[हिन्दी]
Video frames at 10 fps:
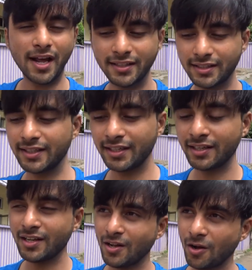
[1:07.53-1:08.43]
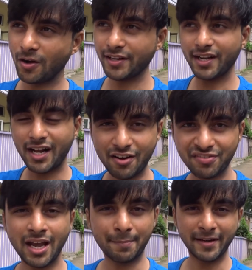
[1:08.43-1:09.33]
आ जाता है और ये
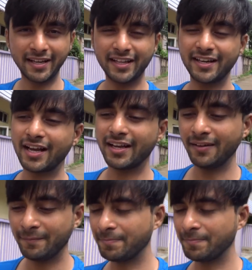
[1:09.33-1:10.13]
काफ़ी हैपनिंग एरिया है